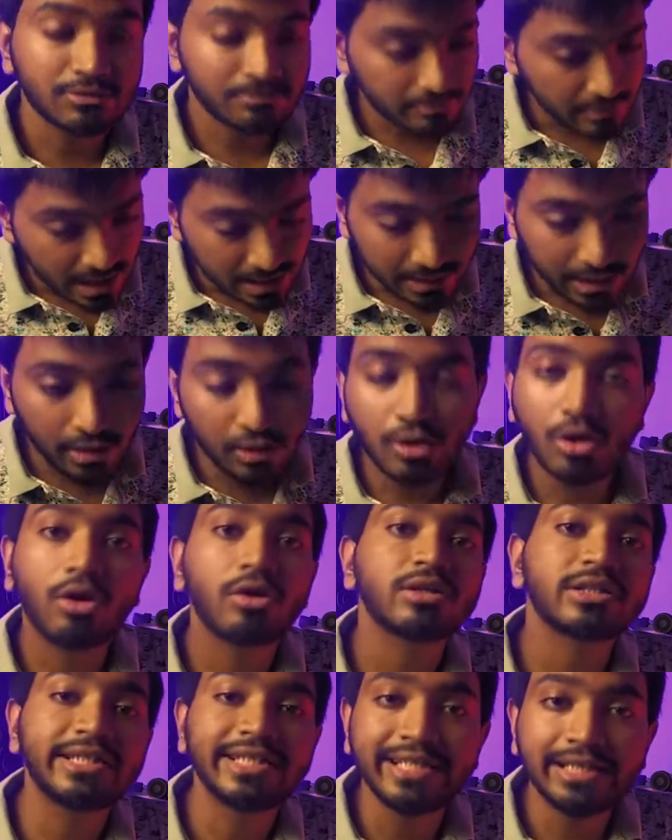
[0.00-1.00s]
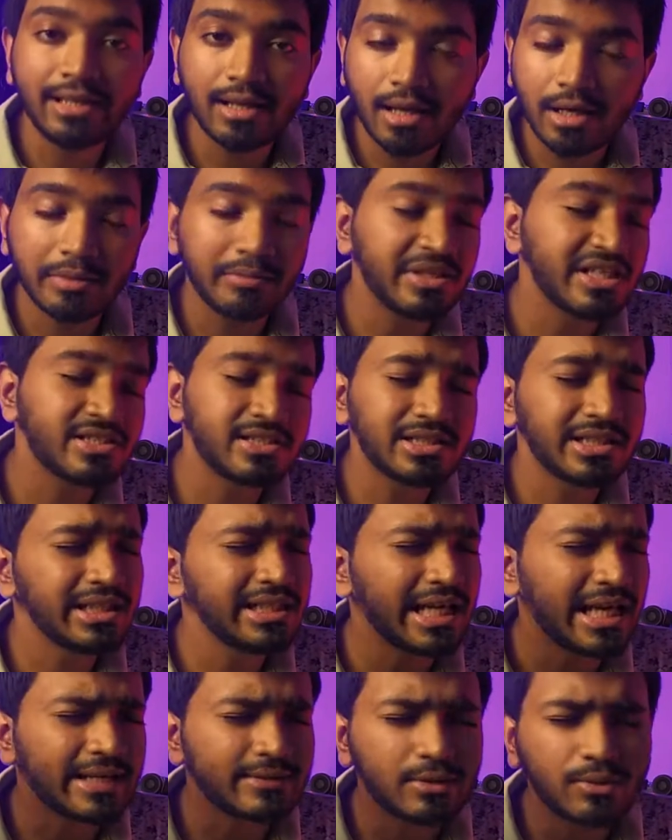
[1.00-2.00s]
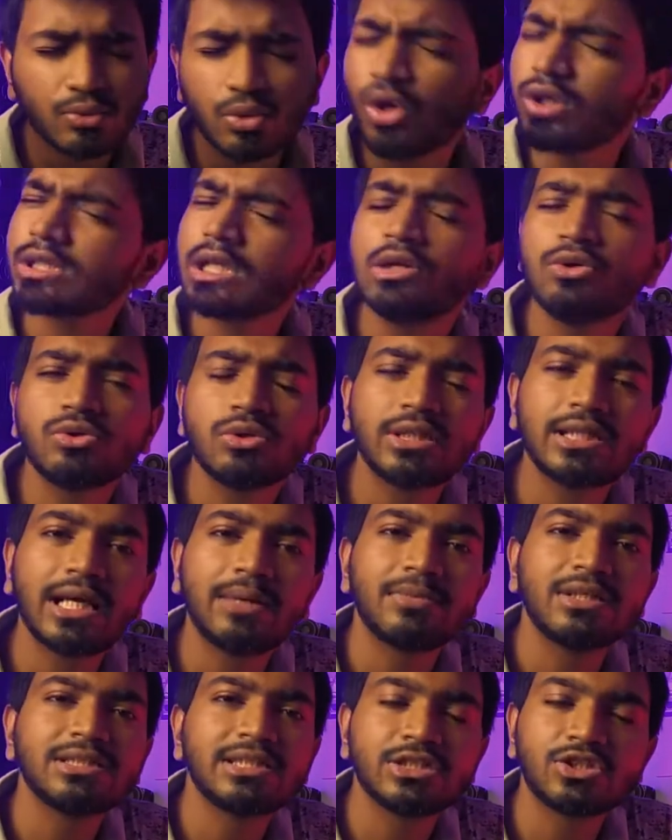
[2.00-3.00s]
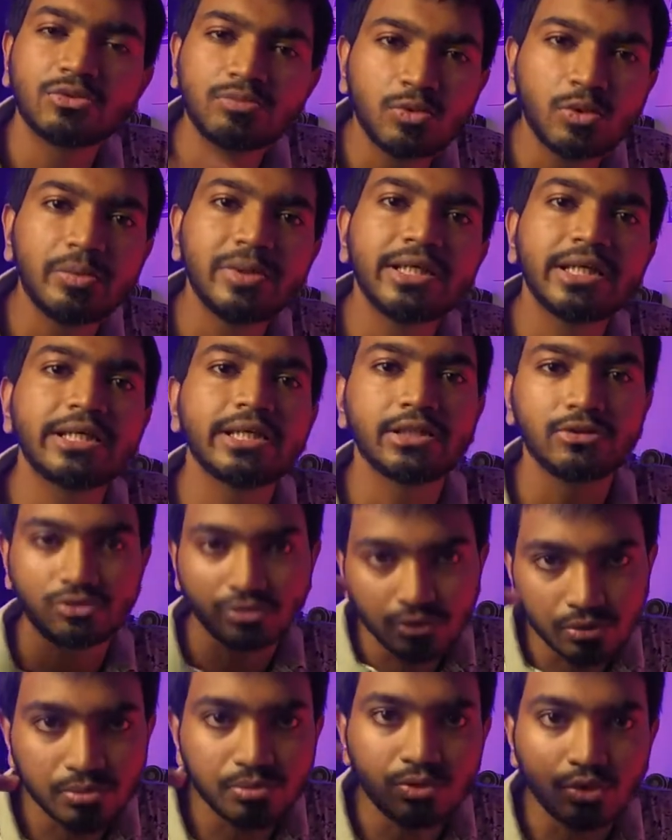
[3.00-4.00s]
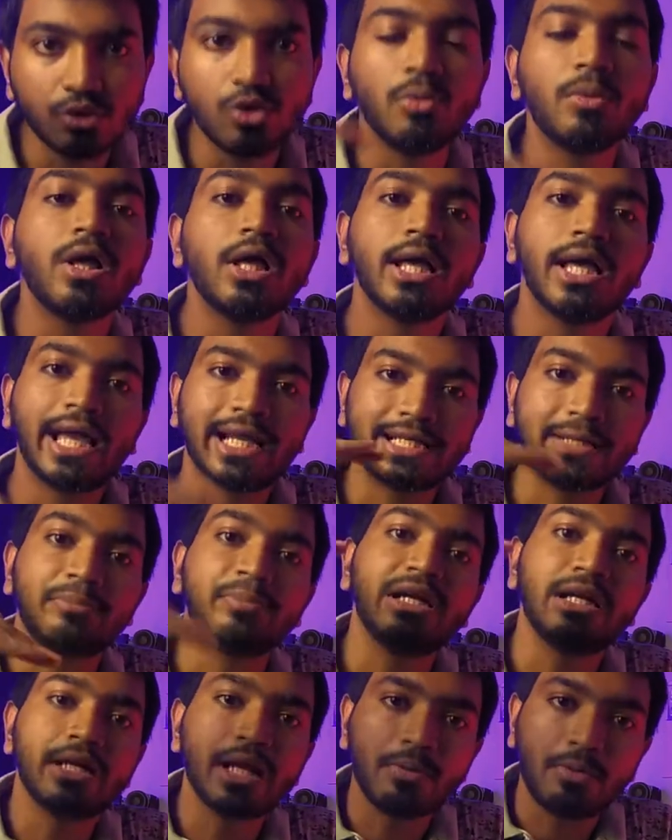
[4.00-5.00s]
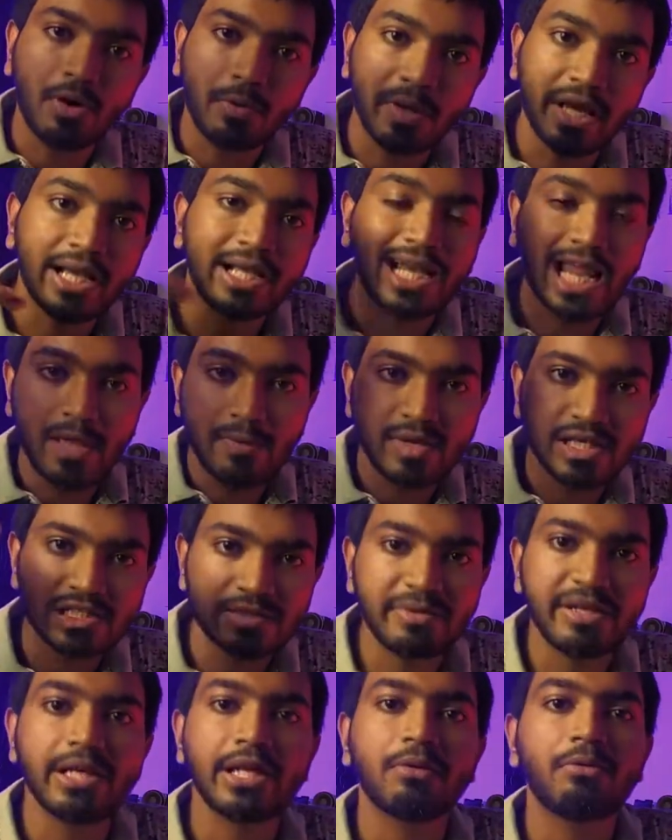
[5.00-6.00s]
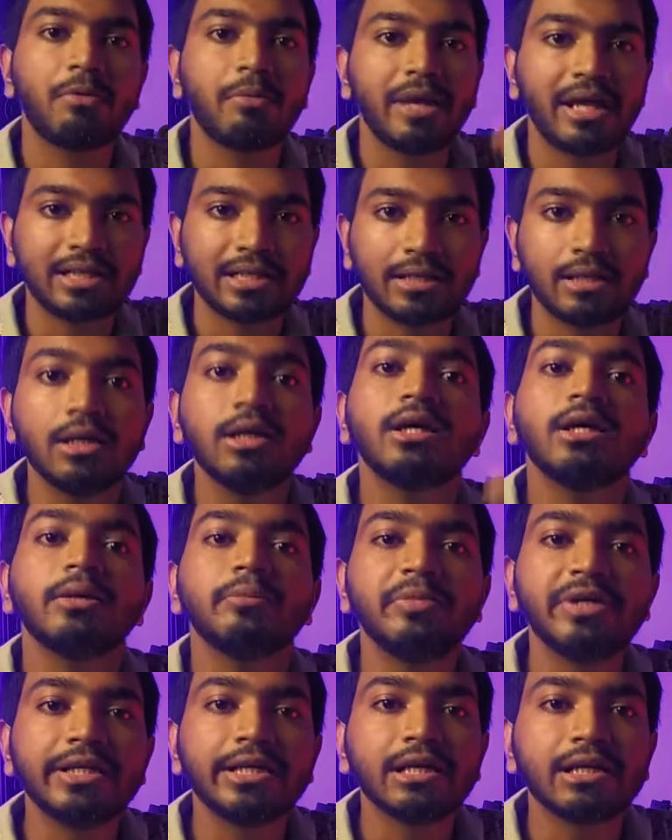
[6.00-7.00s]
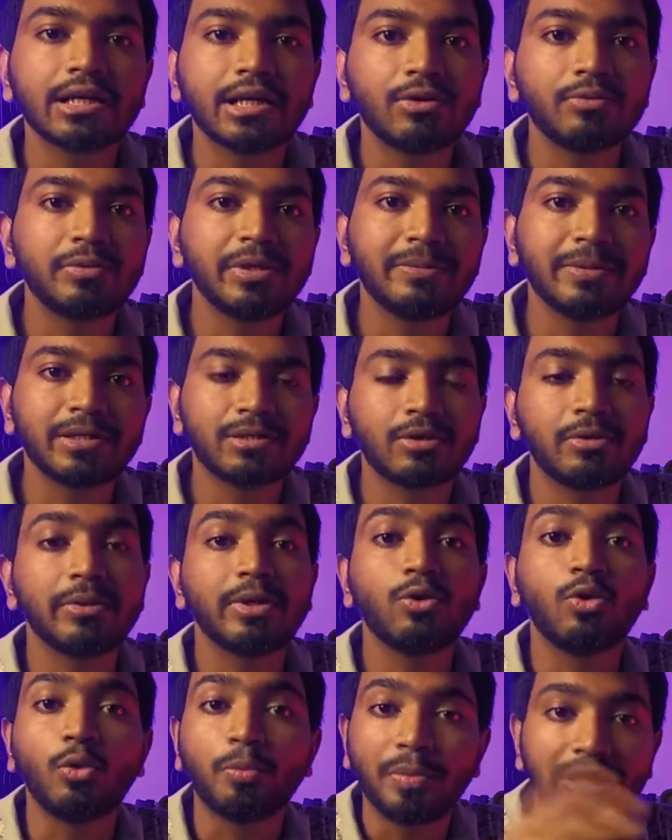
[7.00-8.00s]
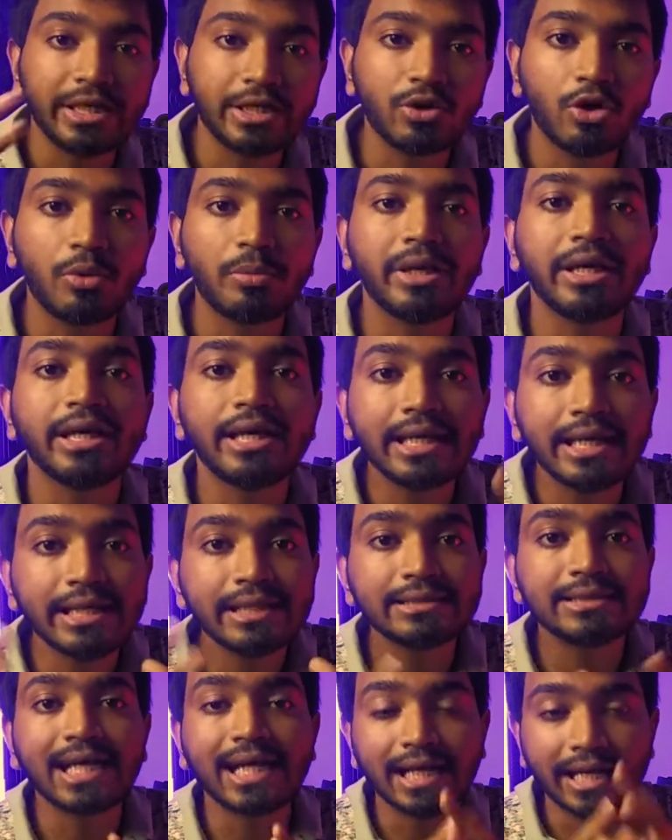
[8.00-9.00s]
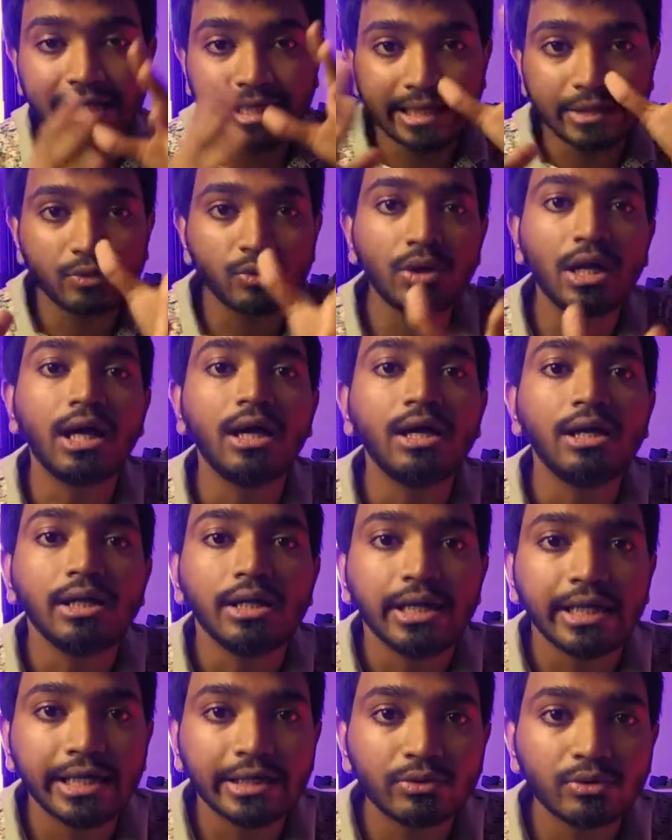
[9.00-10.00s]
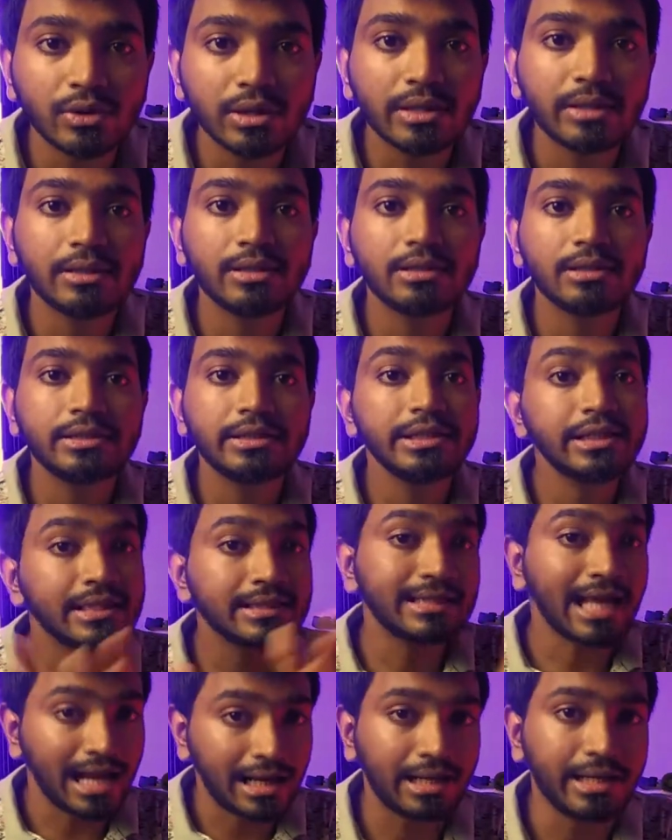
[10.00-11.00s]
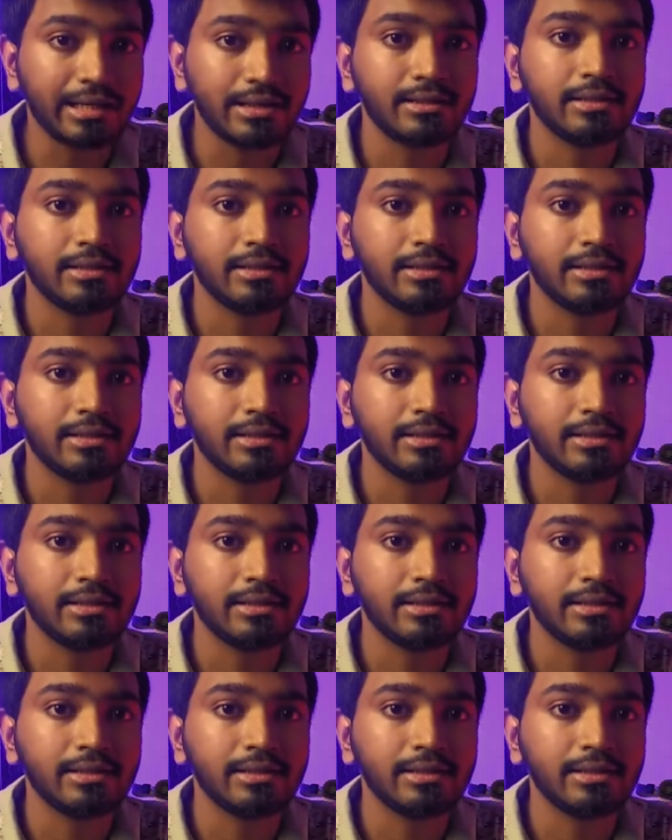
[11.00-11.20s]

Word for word: মাথা লক থ্রিলার মিস্ট্রি একদম গতানুগতিক আমরা যেসব মুভি দেখি দুপ দুপ একটা বিল্ড আপ হবে ক্লাইম্যাক্স বিল্ড আপ হবে একটা মিডল গ্রাউন্ড রিমেক হবে ওপেনিং হবে এই যারা এগুলা এগুলা নিয়ে থাকেন